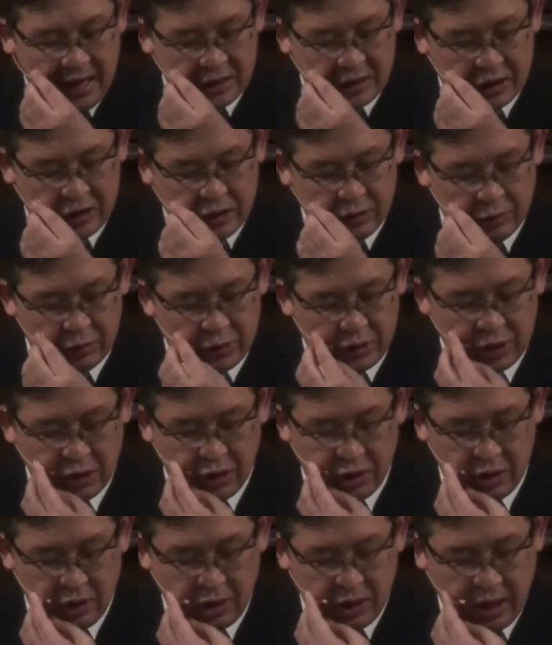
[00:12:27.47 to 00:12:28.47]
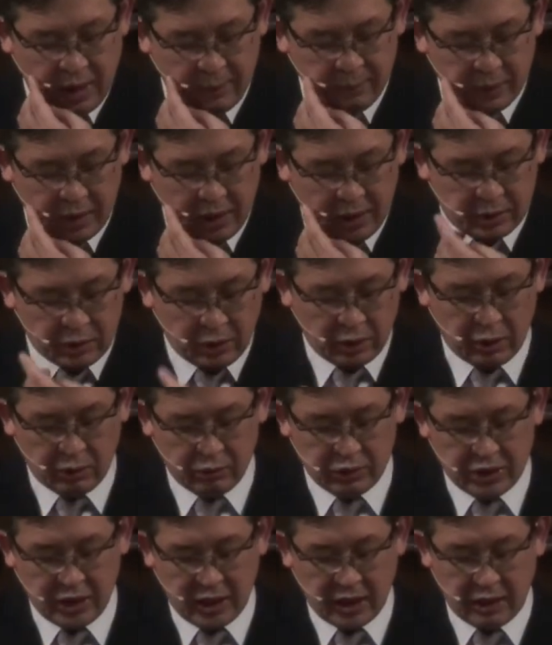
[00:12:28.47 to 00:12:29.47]
다 치우쳐 함께
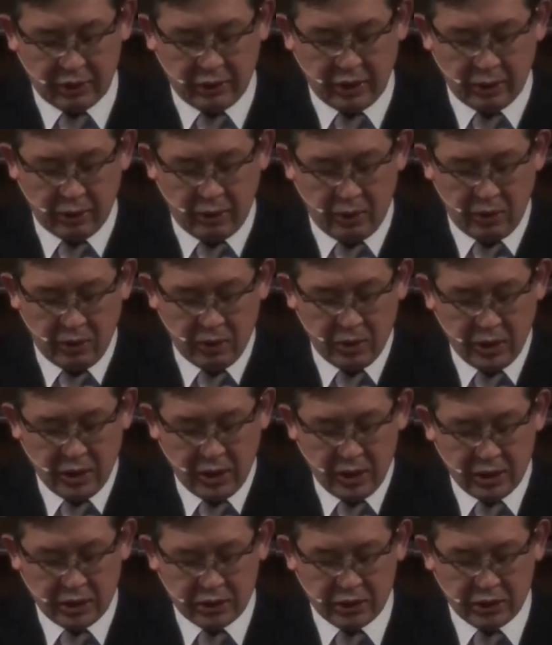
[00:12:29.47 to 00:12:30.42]
더러운 자가 되고